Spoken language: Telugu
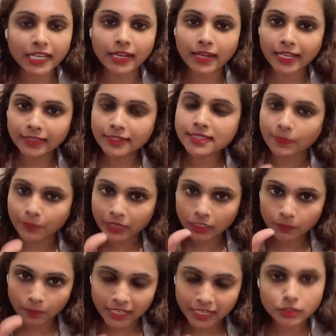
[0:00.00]
ఎలా అయితే సపరేట్
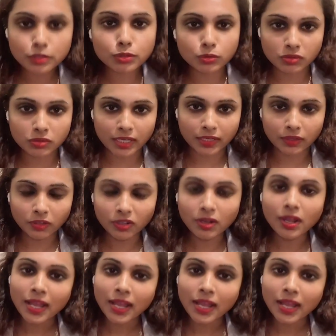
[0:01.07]
పేజెస్ ఉంటాయో